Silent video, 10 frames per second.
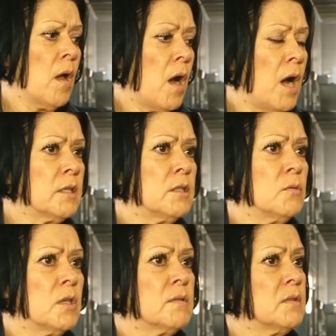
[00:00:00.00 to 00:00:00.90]
Акты
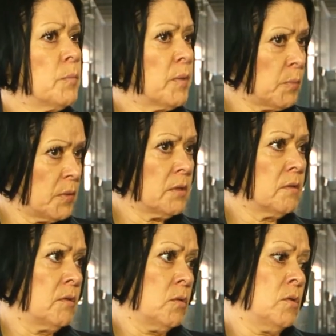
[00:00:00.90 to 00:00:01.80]
у нас все
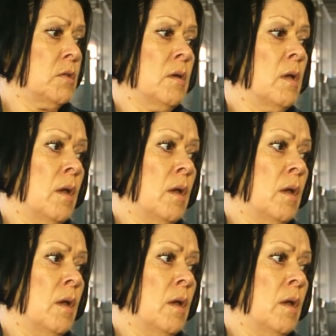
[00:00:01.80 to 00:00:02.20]
подписываются,